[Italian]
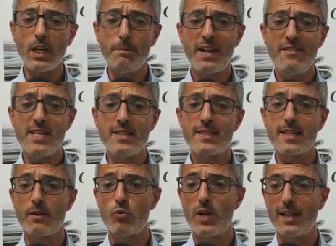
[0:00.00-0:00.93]

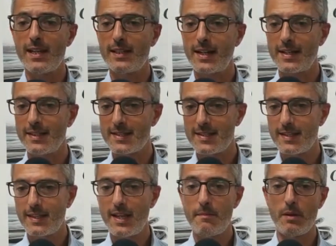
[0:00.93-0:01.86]
prevista è quella del 30
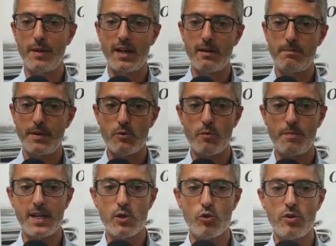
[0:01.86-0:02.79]
settembre per il primo
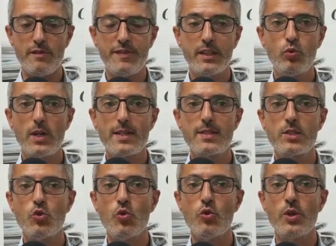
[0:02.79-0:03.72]
periodo di
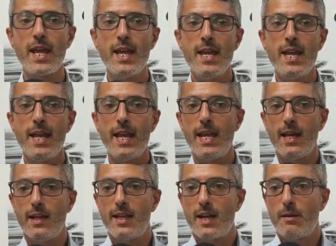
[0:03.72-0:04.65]
fatturazione
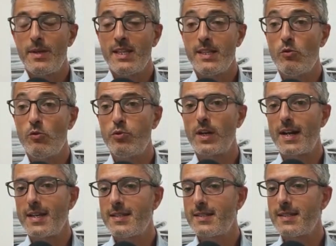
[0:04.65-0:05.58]
e eh, chiaramente non
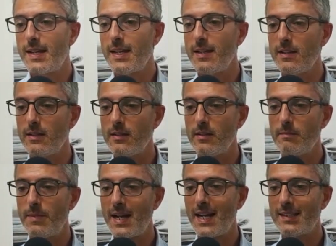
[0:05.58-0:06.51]
potrà essere
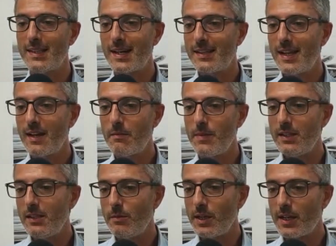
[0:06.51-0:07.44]
eh, pagata
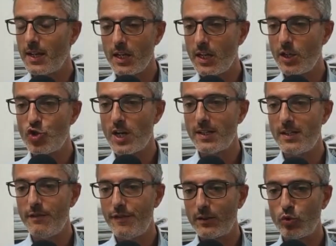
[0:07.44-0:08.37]
ratealmente perché è già
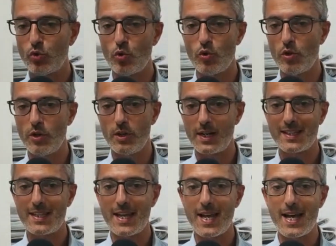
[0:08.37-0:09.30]
di fatto eh,
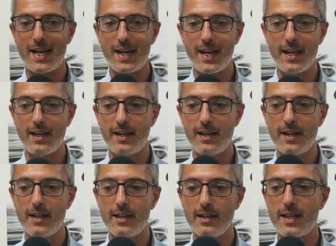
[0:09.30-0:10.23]
rateale il,
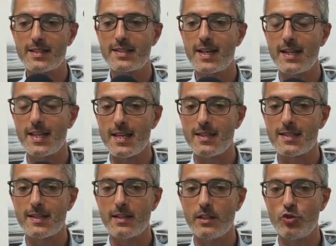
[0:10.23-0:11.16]
la
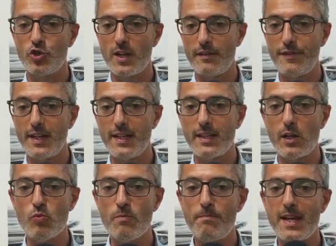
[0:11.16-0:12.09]
scadenza, è già
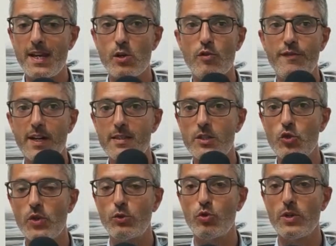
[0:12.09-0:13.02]
riferita ad un periodo
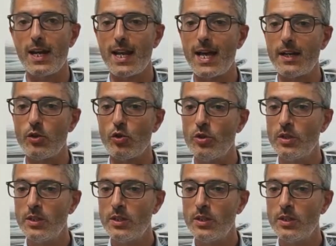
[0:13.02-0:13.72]
frazionato dell'anno.